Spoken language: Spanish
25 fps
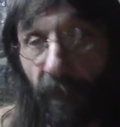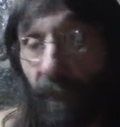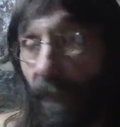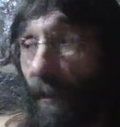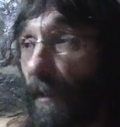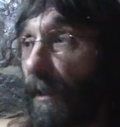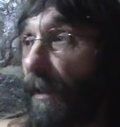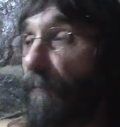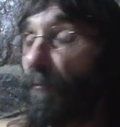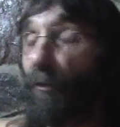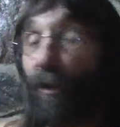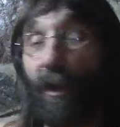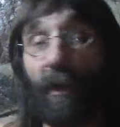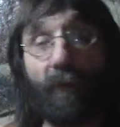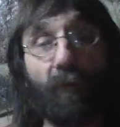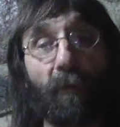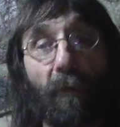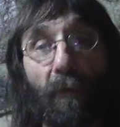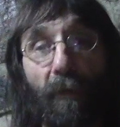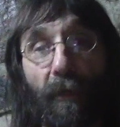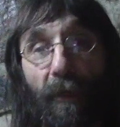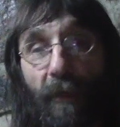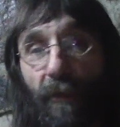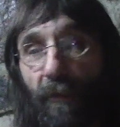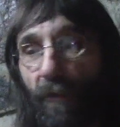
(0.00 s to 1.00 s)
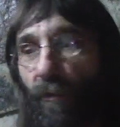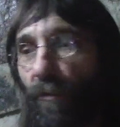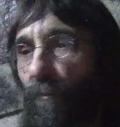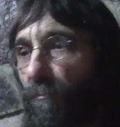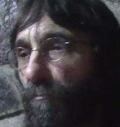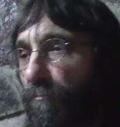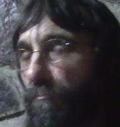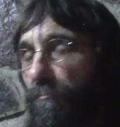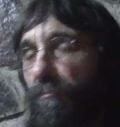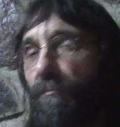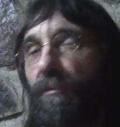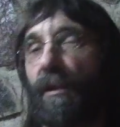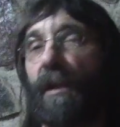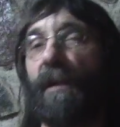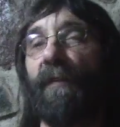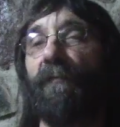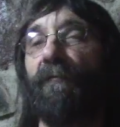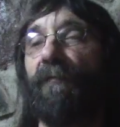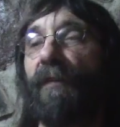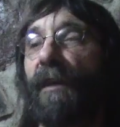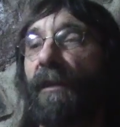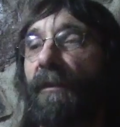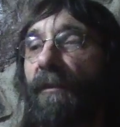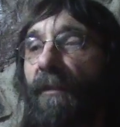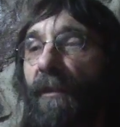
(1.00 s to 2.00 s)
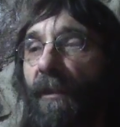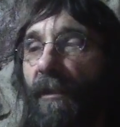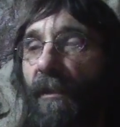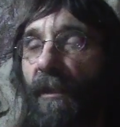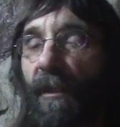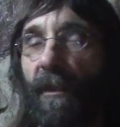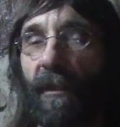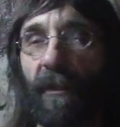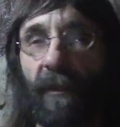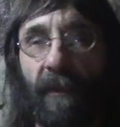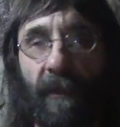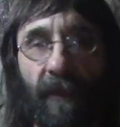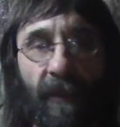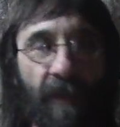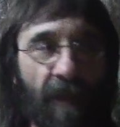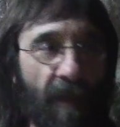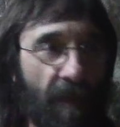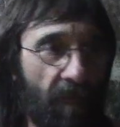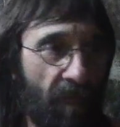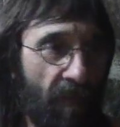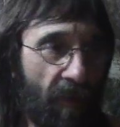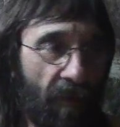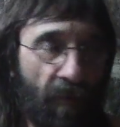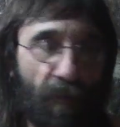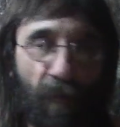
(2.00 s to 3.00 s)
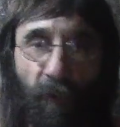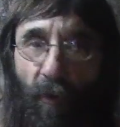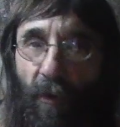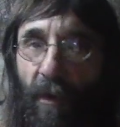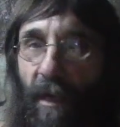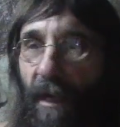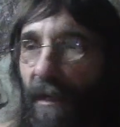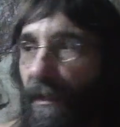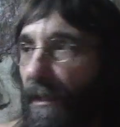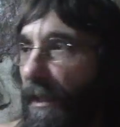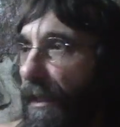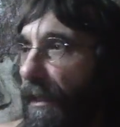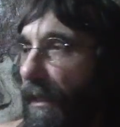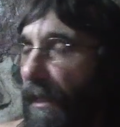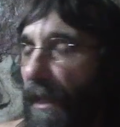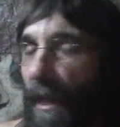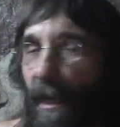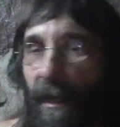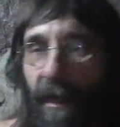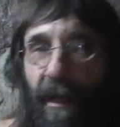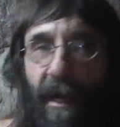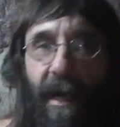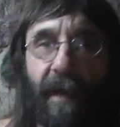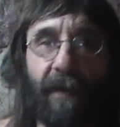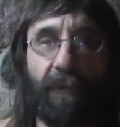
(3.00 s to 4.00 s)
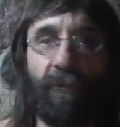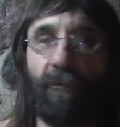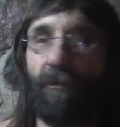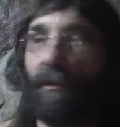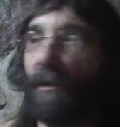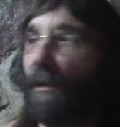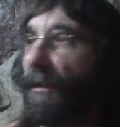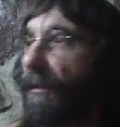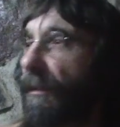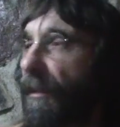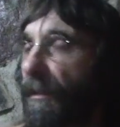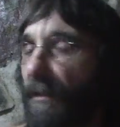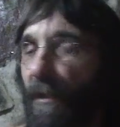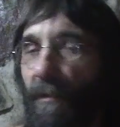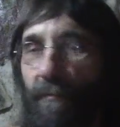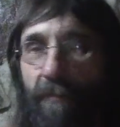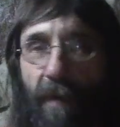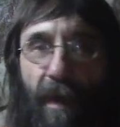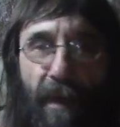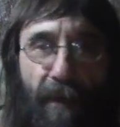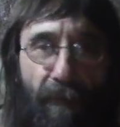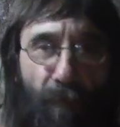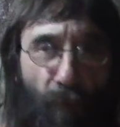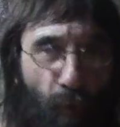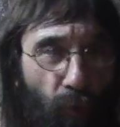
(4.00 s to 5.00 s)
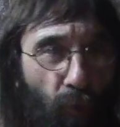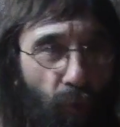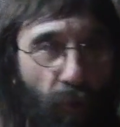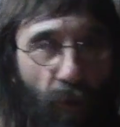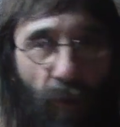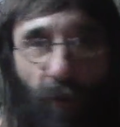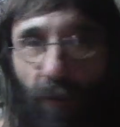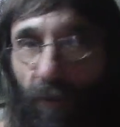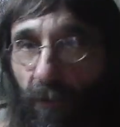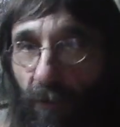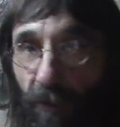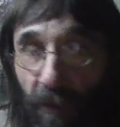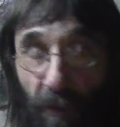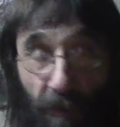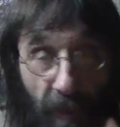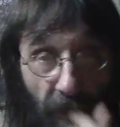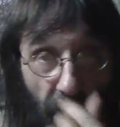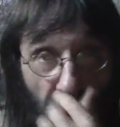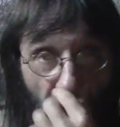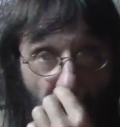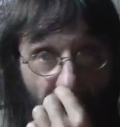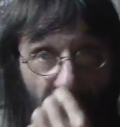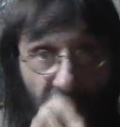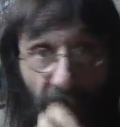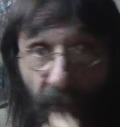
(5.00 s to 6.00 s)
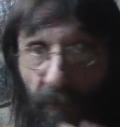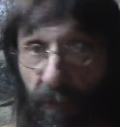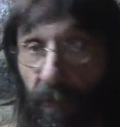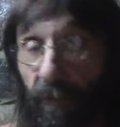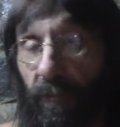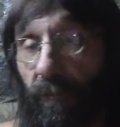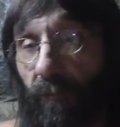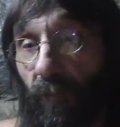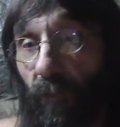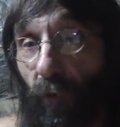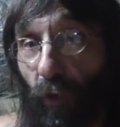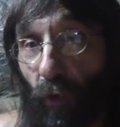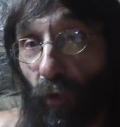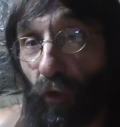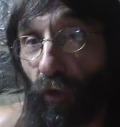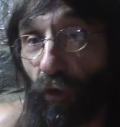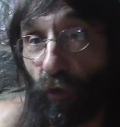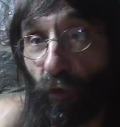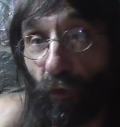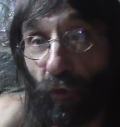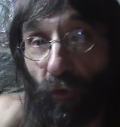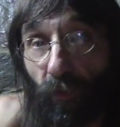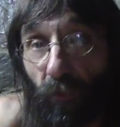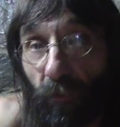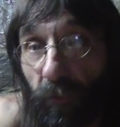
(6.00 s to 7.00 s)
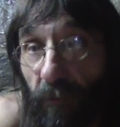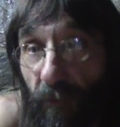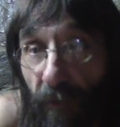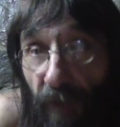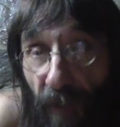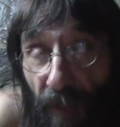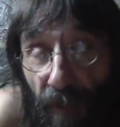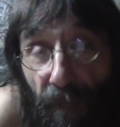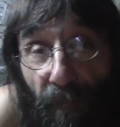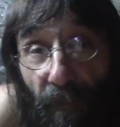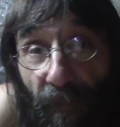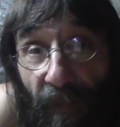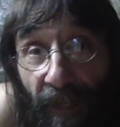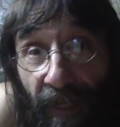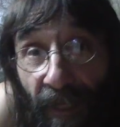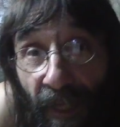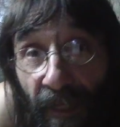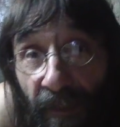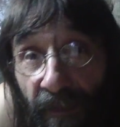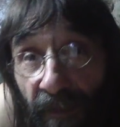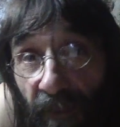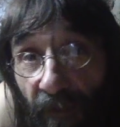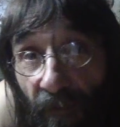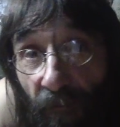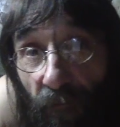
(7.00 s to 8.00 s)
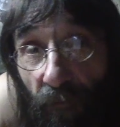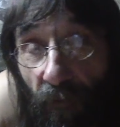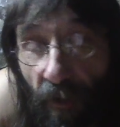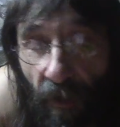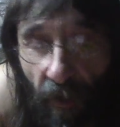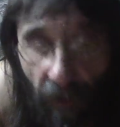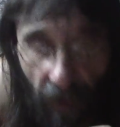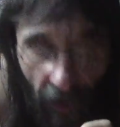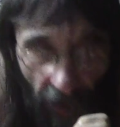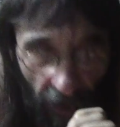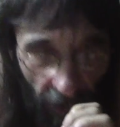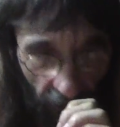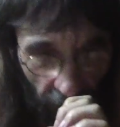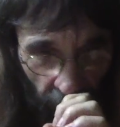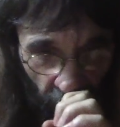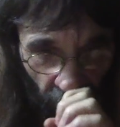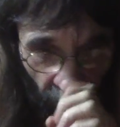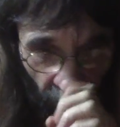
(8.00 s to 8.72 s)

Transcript: digamos en un circo, un elefante que bueno, puede arrancar árboles, derribar muros y demás con su imperante fuerza,